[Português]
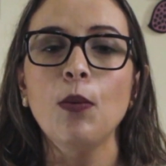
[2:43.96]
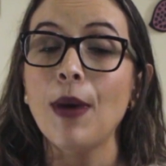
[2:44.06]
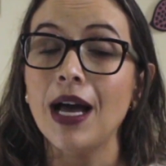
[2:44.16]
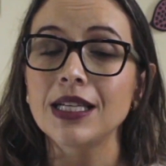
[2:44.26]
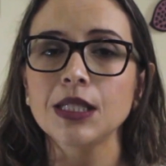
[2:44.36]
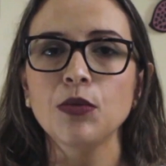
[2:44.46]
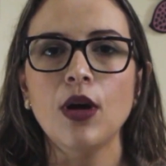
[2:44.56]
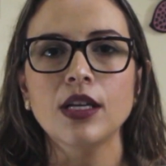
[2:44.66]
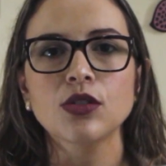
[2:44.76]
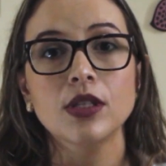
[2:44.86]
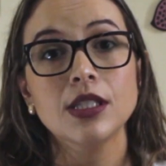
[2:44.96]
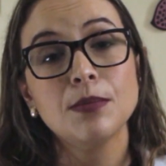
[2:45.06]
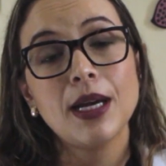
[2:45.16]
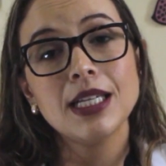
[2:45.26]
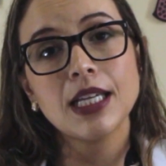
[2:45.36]
o máximo as coisas
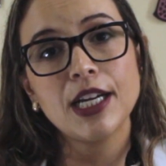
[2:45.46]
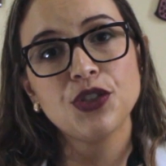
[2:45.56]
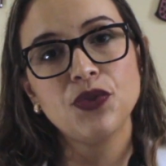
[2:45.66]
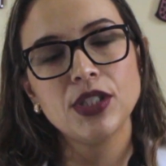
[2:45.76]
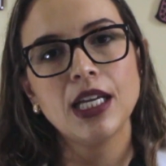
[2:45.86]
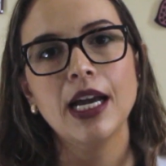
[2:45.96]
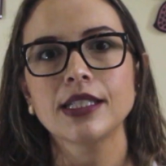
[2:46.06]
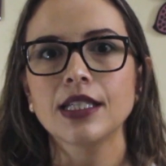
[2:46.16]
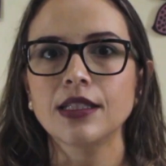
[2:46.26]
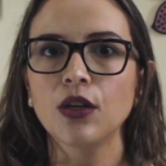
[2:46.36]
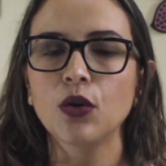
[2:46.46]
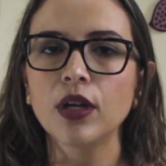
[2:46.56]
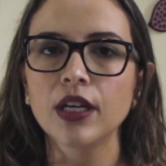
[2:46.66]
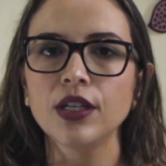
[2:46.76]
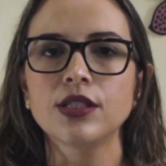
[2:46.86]
mais artificiais, que tem
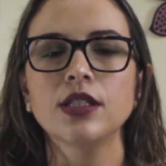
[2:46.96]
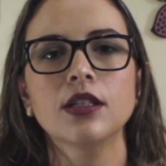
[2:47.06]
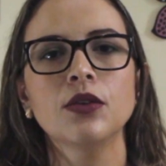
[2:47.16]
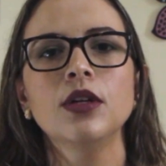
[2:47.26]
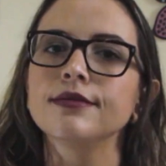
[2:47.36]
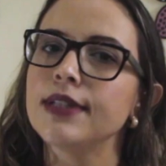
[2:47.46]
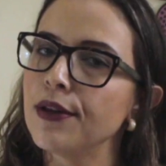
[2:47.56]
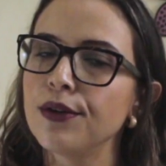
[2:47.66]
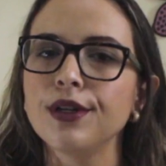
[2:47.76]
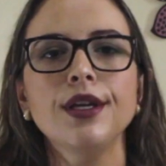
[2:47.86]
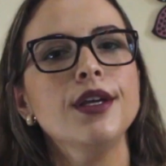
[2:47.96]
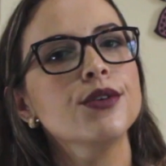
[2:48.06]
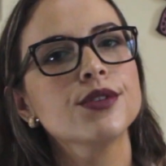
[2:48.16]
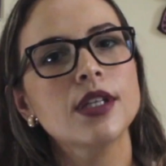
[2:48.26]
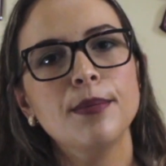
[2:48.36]
corantes. Então,
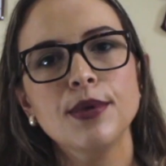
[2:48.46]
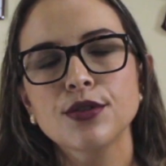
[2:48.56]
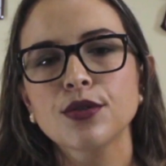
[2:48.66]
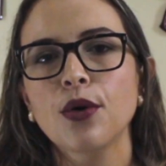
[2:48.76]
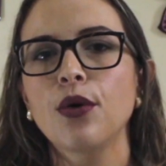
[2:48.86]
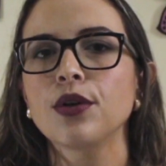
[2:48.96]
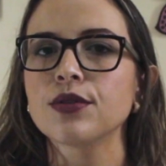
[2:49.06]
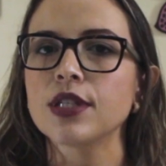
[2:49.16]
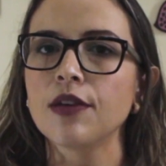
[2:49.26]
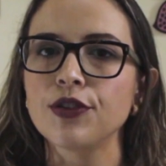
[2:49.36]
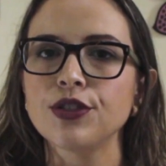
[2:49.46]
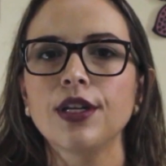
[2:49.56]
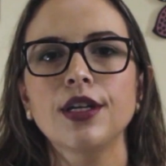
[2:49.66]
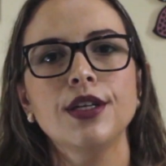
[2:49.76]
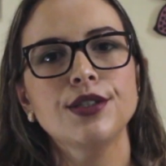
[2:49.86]
danoninhos, é biscoitos,
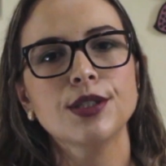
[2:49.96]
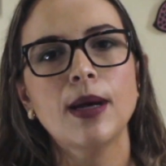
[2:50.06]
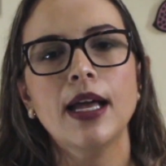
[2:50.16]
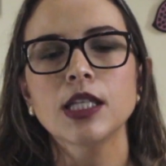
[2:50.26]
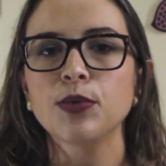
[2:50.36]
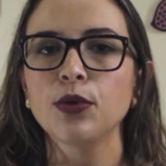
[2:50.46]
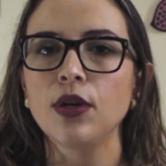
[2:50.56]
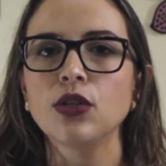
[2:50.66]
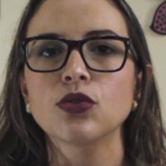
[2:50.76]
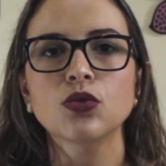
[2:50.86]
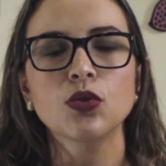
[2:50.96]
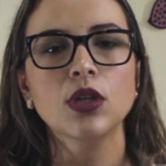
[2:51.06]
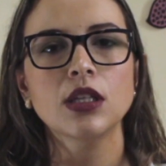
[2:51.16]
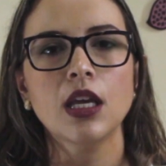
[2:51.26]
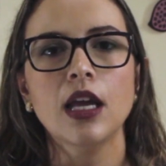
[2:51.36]
refrigerantes, balas, pirulitos, tudo
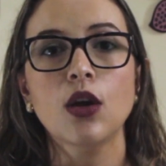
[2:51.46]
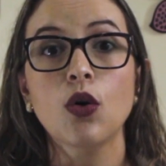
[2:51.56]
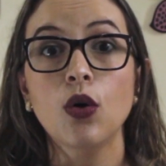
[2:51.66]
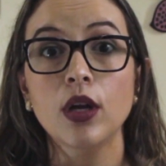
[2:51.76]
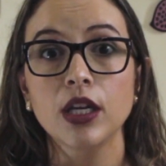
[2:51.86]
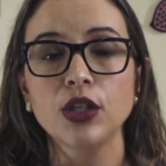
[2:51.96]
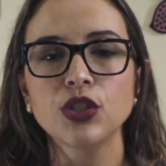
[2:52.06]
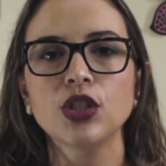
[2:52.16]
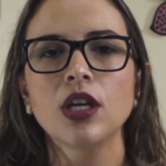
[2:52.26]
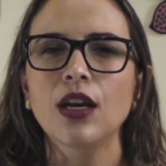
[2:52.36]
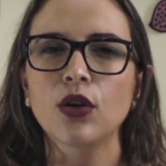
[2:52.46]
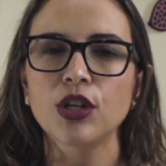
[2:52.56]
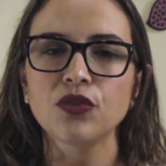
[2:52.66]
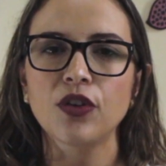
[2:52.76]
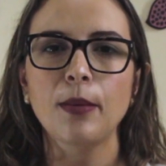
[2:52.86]
que tem aí corante, aquele
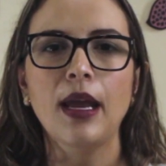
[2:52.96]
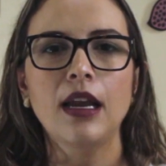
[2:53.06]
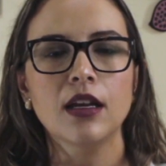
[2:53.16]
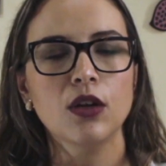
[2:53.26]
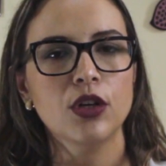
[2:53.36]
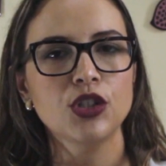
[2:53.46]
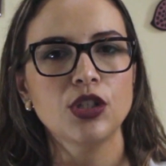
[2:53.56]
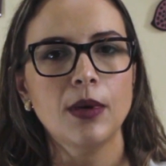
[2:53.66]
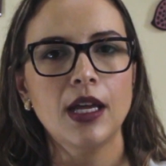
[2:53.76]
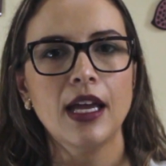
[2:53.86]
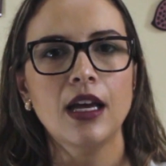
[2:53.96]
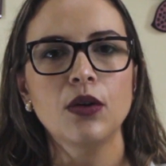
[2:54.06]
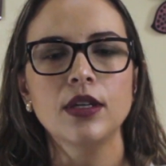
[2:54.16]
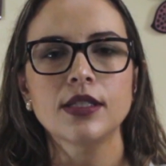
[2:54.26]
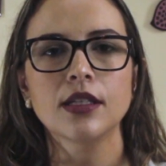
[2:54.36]
corante vermelho, aquele corante
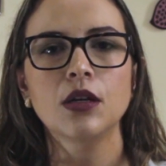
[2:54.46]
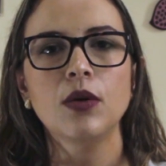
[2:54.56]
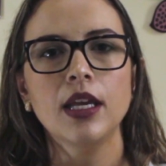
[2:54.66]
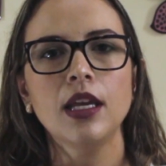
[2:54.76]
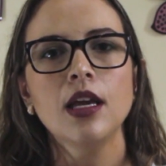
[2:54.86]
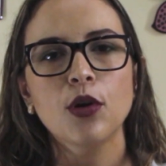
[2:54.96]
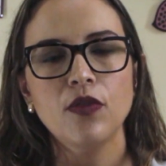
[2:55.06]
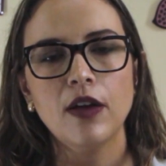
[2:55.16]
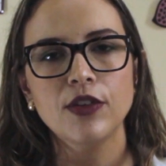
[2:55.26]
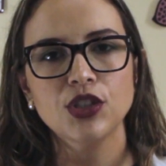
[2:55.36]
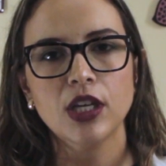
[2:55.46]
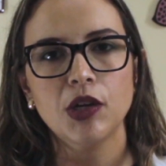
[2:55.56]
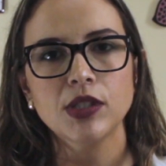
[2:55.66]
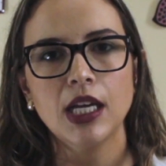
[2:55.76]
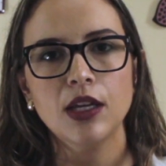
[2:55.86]
amarelo, eles são aí prováveis de
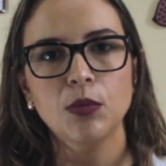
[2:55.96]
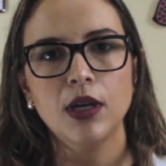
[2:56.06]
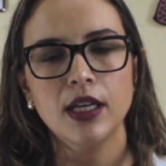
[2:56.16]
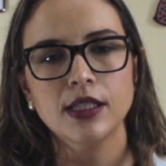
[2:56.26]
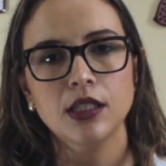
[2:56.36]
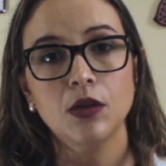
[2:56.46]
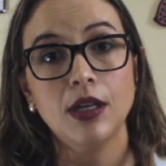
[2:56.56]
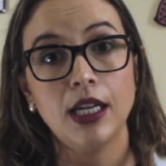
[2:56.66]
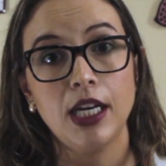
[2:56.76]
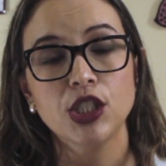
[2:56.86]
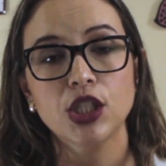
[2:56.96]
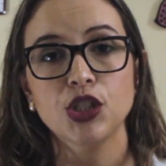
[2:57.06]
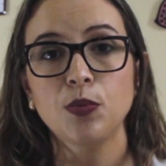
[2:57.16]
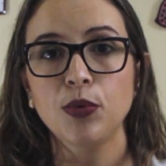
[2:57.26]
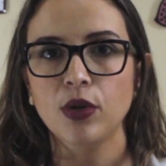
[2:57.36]
causar aí uma reação alérgica,
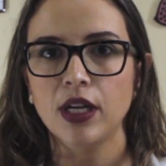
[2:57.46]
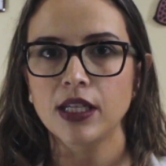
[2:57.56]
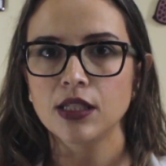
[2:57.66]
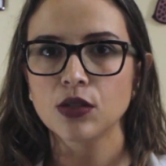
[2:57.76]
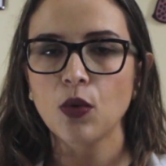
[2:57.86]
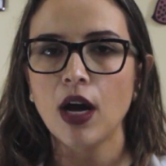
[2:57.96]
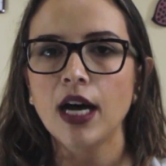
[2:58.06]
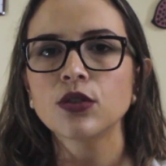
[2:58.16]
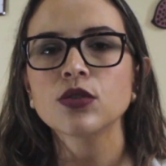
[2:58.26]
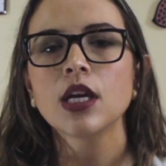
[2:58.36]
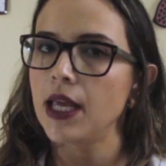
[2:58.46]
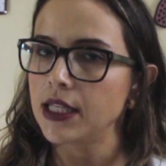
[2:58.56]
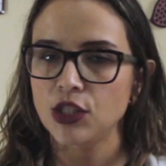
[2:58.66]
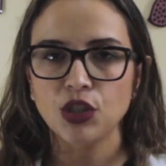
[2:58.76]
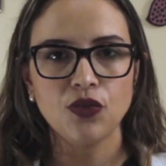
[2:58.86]
de piorar esses quadros.
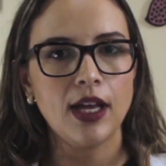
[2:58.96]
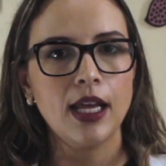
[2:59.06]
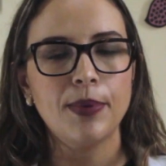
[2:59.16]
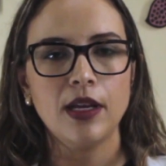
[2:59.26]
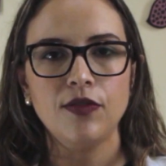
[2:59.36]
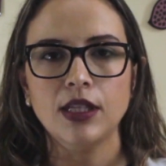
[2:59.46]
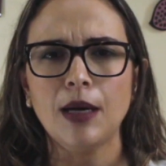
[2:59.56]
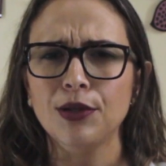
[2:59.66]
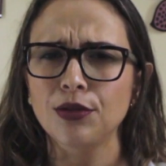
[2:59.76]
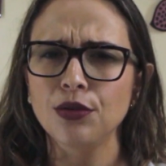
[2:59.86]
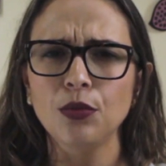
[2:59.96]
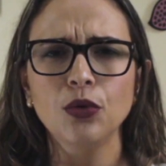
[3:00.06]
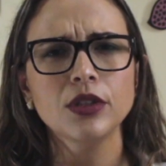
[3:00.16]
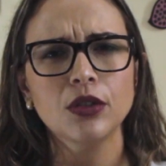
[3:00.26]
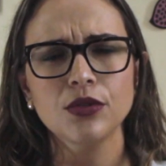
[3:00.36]
Esse a gente fala aí para evitar para todo
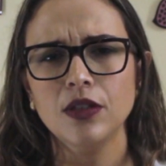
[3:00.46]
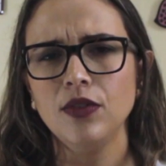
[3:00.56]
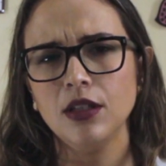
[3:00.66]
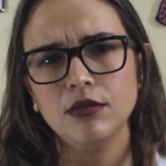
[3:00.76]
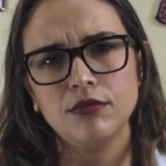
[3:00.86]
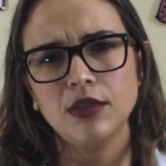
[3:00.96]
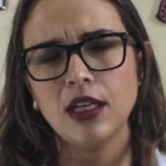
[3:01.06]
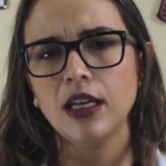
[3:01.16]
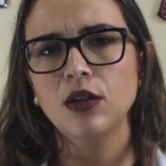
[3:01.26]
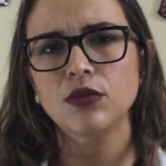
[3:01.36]
mundo, inclusive, né, quem